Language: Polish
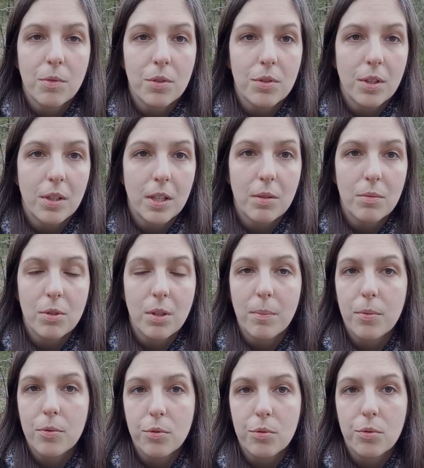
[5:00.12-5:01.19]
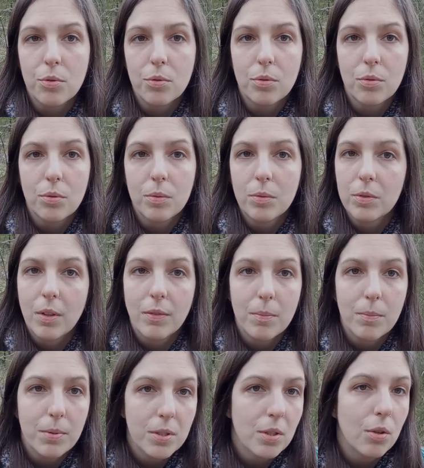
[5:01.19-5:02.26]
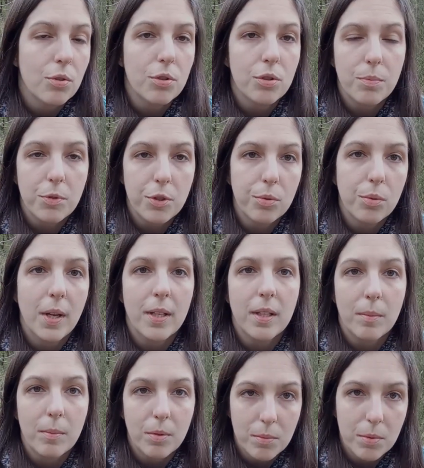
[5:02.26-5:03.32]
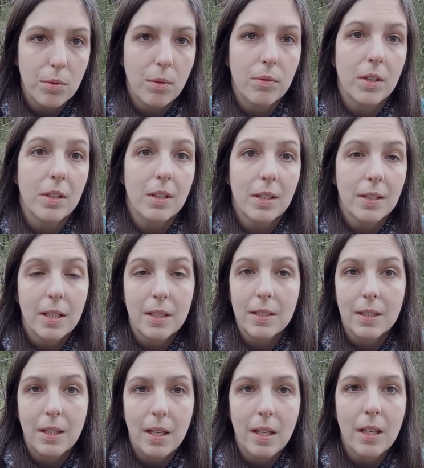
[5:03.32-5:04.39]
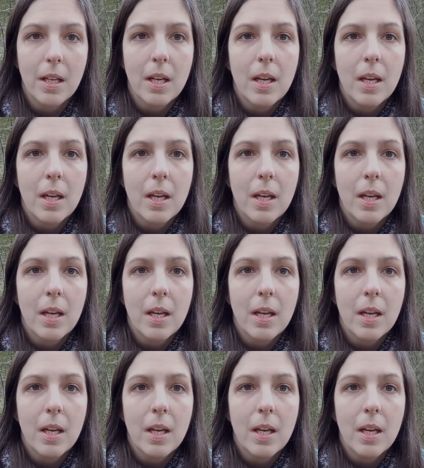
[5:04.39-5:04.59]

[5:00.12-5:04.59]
już nie mówiąc o jakimś tam poczuciu, nie wiem, bliskości, przytulenia, miłym słowie itd., tak itd.